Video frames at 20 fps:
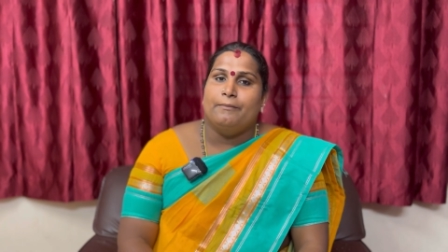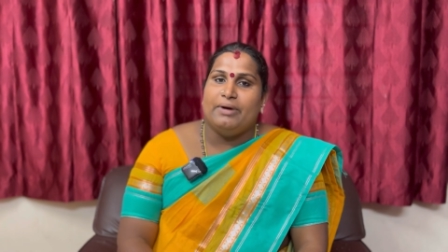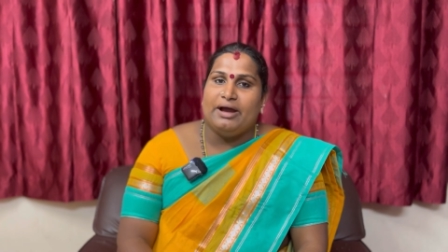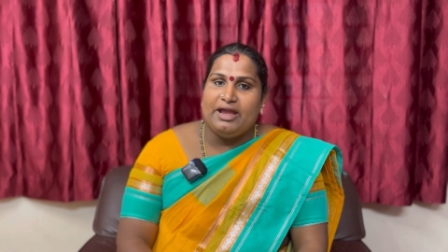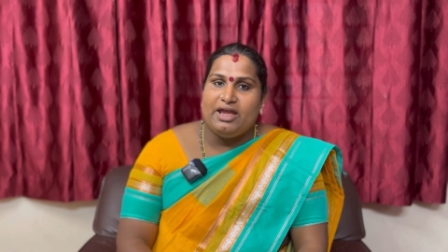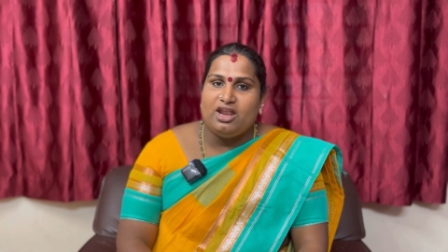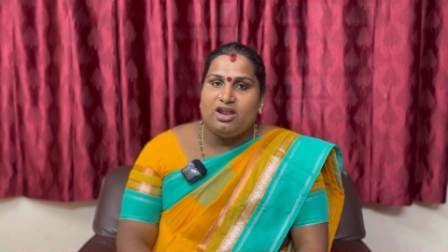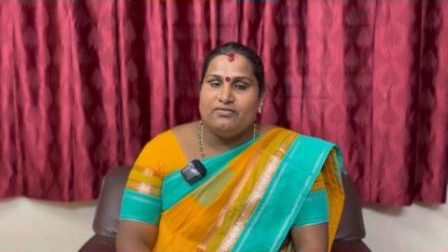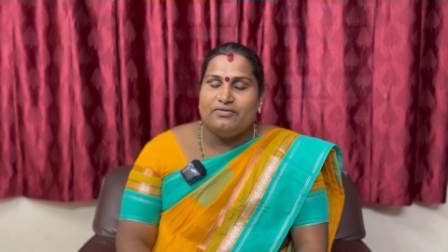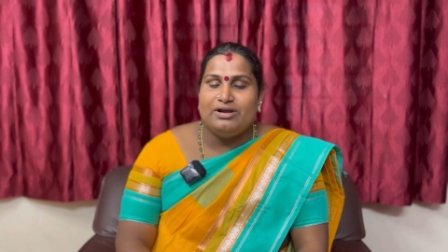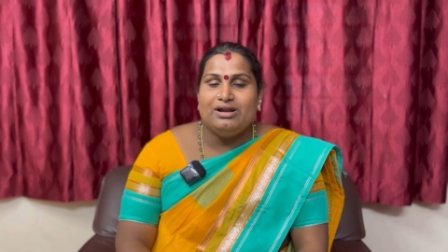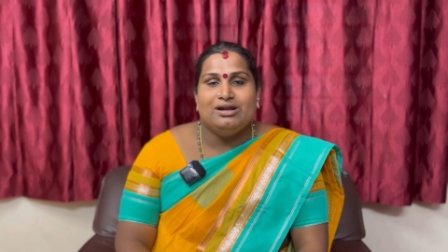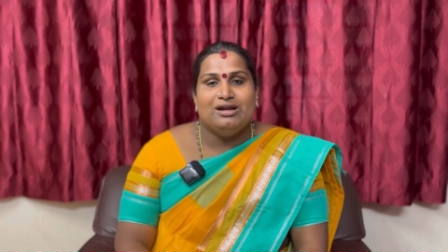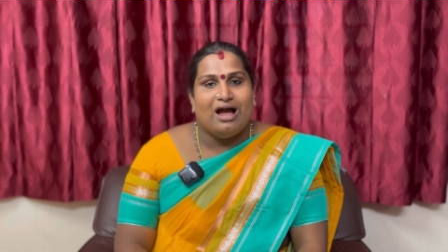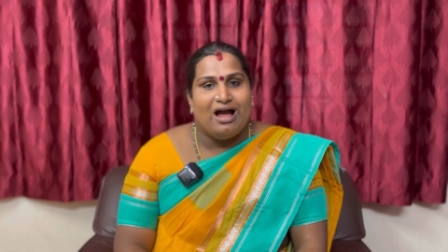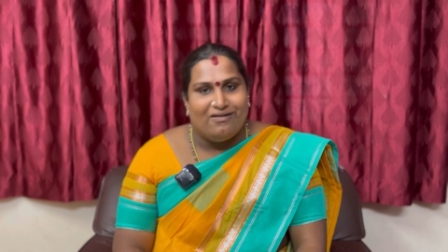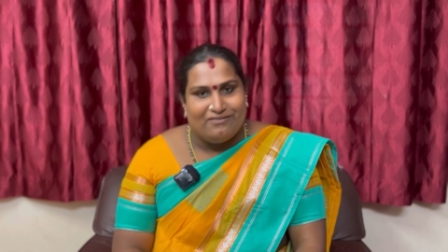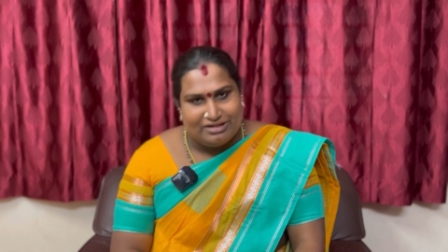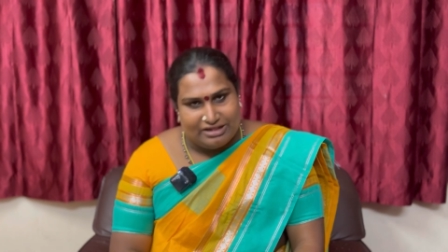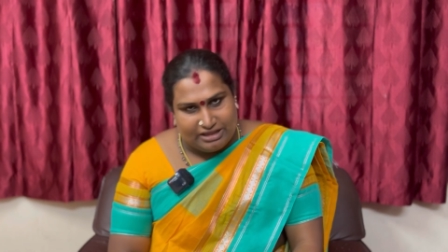பைரவர்
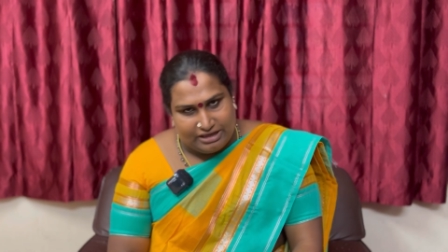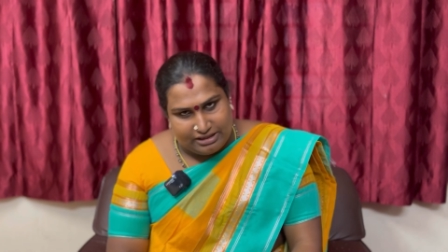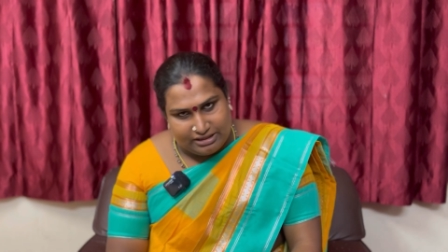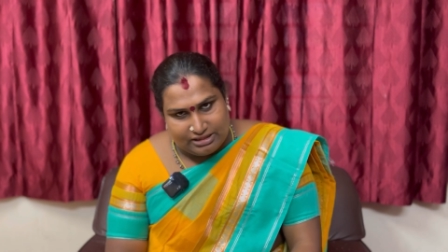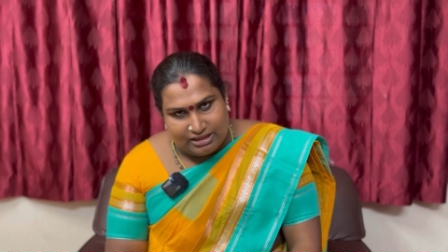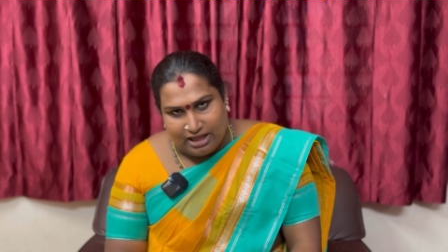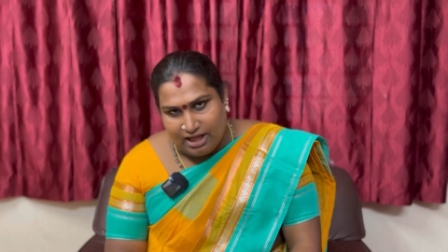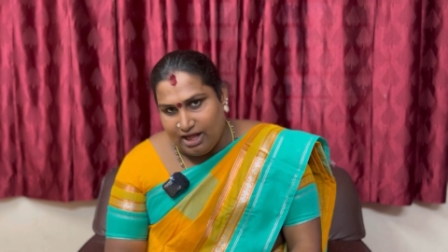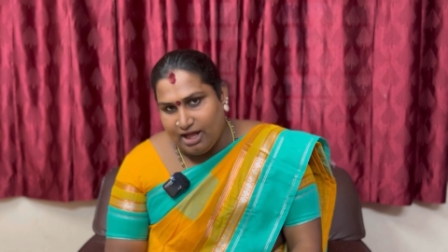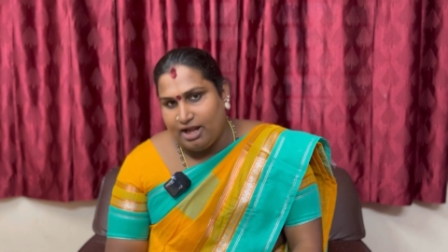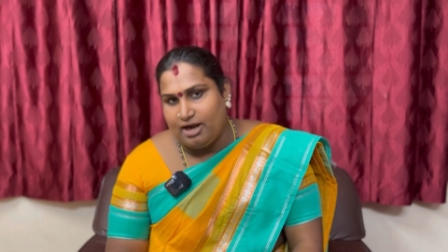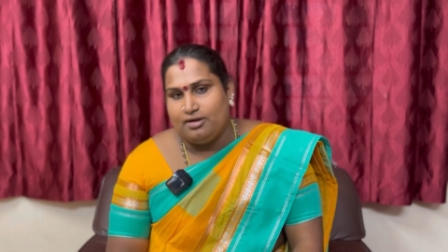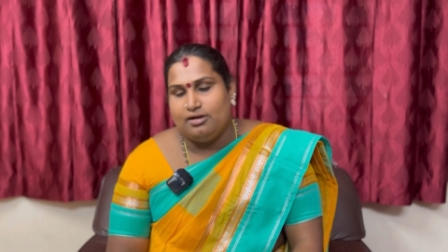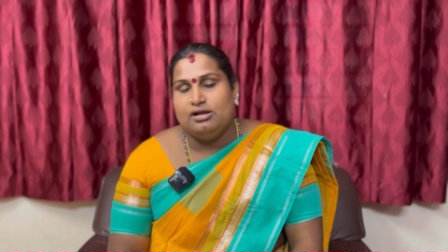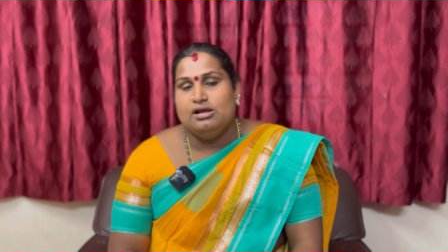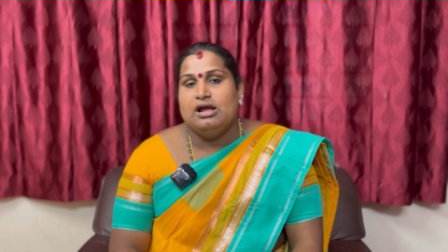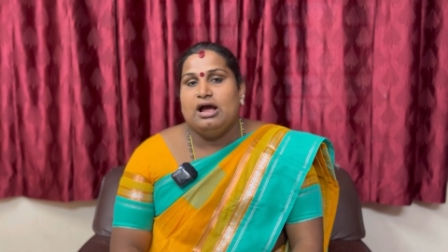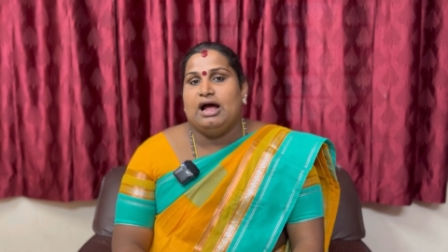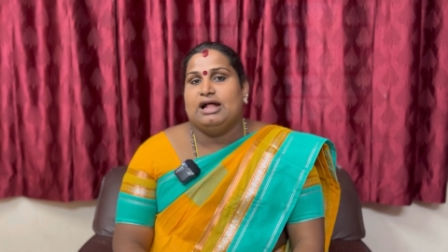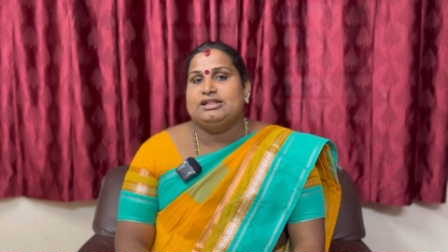அவதரித்தார்
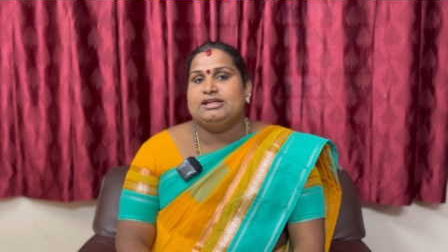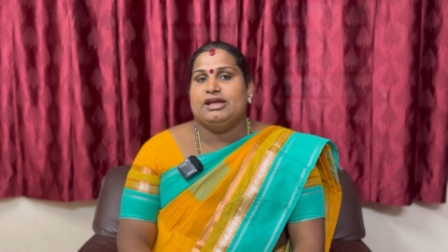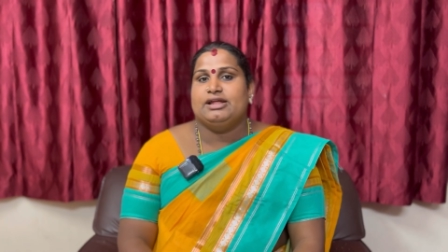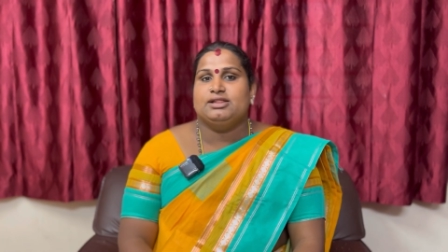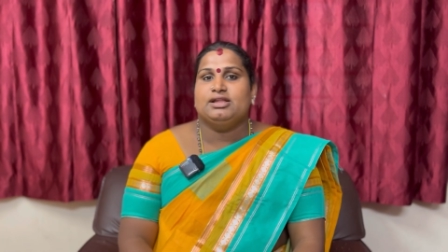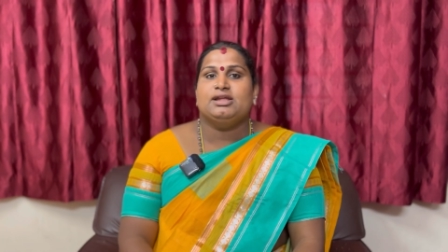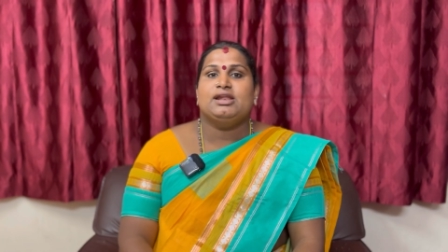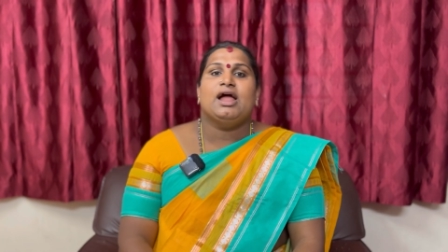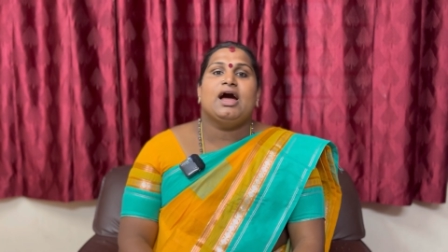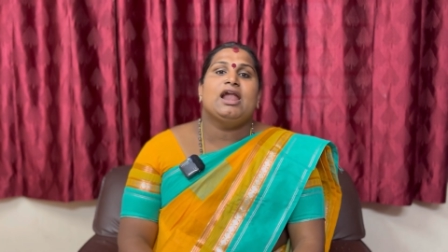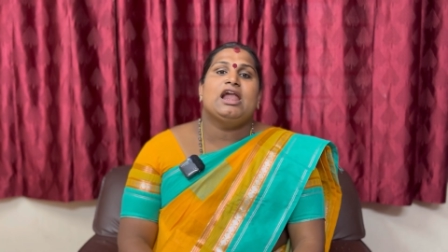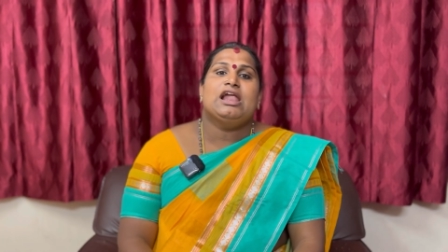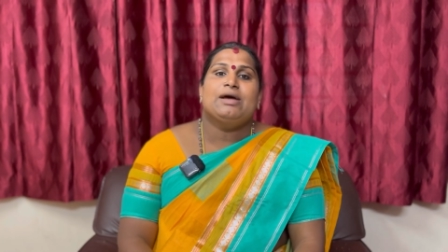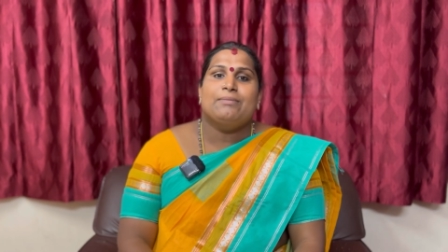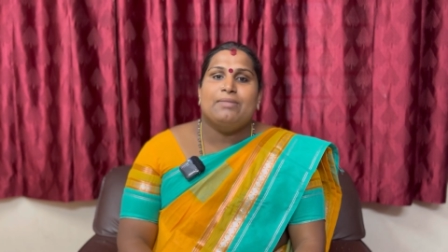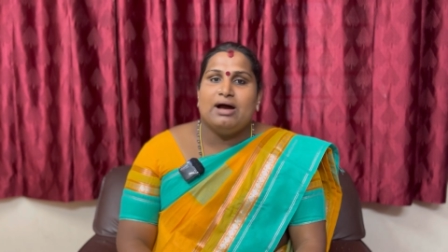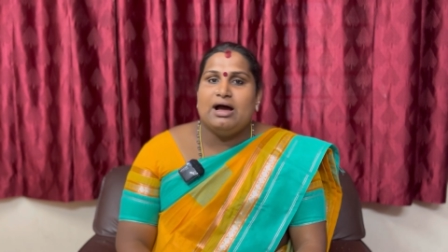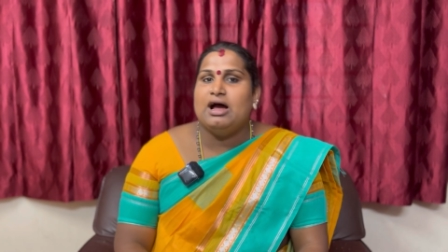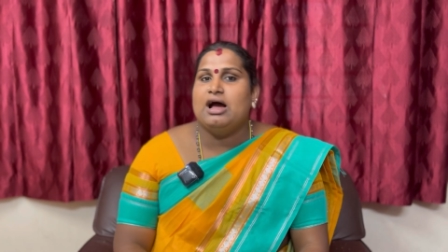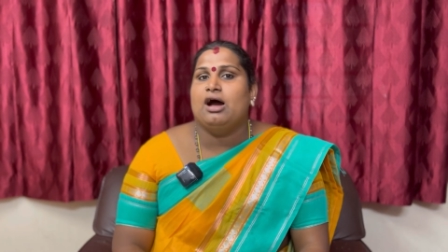அது எந்த
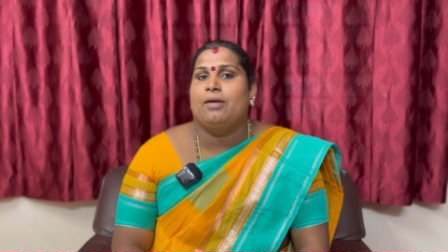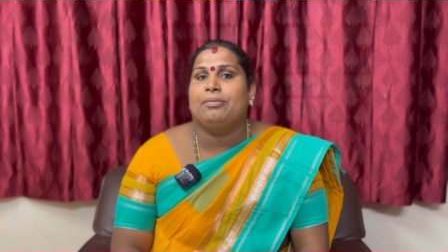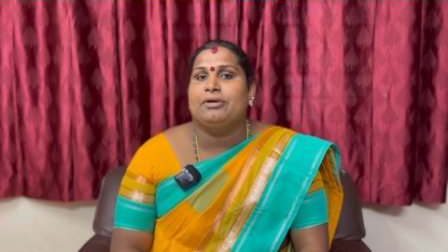நாளில்மா